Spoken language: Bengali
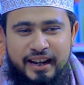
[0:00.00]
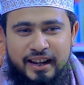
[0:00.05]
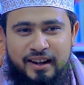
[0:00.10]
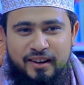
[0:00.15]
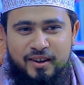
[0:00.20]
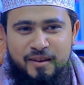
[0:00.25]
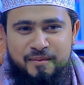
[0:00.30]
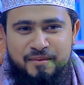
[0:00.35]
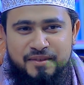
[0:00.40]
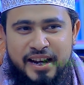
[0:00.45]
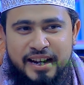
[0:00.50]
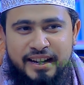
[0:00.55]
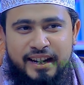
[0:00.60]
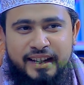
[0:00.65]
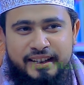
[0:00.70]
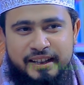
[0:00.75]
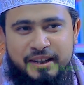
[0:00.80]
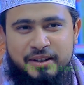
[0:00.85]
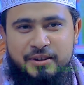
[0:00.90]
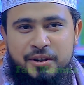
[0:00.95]
এরকম
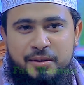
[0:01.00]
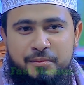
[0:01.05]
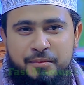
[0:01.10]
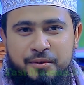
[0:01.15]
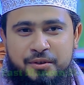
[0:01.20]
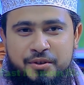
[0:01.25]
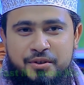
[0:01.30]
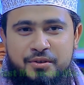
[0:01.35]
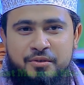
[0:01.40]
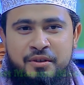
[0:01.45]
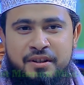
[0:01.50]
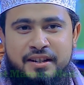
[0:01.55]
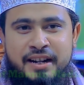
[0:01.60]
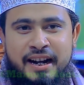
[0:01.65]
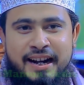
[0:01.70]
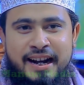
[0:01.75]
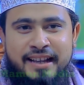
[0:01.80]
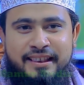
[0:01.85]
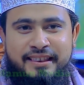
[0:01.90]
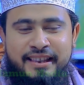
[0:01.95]
চাইলে কি করব চোর
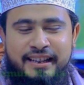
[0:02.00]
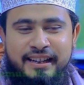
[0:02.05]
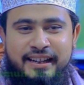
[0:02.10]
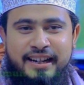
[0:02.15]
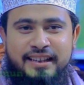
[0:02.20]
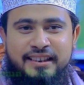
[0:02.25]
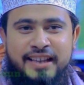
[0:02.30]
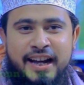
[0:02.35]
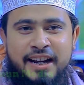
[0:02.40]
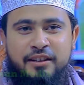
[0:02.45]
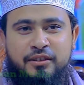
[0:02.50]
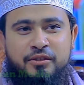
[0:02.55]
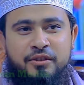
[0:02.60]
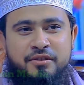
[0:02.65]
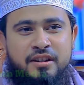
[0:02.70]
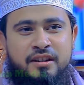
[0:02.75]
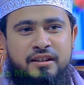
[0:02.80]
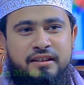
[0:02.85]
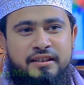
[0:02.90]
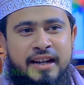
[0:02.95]
ডাকাতদেরকে
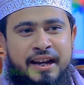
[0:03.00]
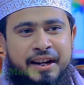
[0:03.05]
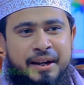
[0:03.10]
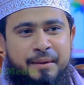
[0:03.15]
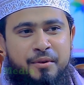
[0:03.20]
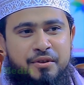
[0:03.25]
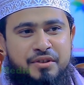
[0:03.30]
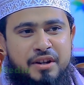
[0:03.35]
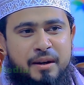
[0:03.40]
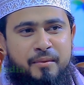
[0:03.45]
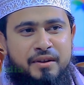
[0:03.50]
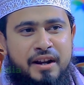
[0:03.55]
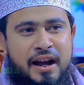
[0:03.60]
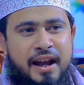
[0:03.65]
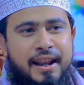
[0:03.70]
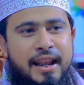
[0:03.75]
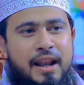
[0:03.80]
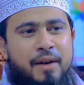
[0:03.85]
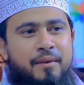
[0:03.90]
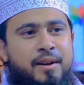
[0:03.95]
দায়িত্বশীল চেয়ারে বসাবো না
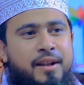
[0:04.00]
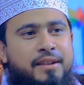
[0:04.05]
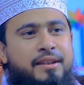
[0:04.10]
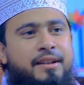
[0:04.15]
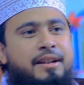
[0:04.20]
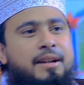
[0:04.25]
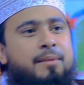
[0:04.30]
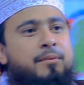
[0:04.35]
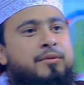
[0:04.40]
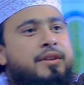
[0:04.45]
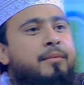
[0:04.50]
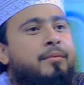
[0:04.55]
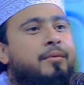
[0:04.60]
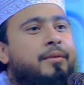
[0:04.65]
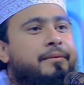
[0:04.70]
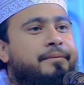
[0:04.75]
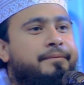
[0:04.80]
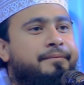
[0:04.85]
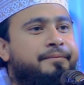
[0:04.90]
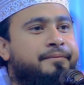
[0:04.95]
আল্লাহওয়ালাদেরকে বসাবো
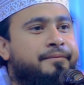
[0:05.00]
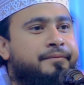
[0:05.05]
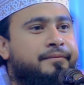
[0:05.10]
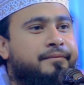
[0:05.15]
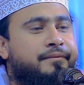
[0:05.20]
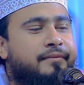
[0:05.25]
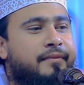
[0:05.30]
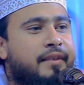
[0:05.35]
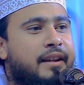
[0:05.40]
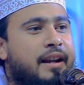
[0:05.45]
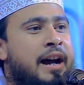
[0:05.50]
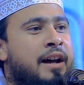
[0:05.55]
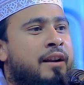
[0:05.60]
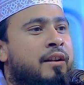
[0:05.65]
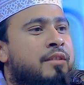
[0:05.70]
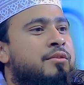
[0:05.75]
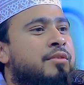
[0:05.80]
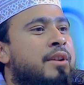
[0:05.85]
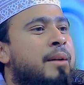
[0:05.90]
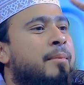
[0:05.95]

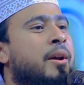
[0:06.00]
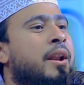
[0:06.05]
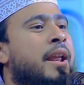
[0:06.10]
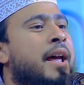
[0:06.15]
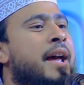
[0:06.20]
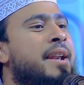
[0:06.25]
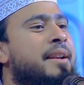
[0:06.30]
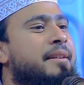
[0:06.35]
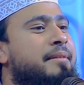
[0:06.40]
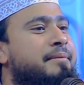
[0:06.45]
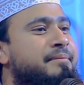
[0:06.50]
আরো জুড়ে বলেন